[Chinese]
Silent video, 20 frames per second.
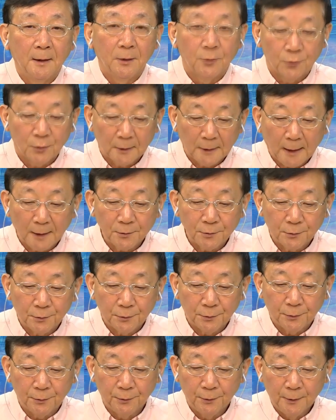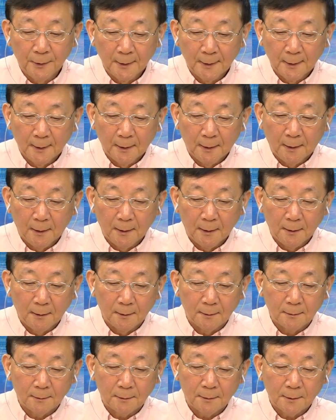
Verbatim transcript: 所以她就，呃，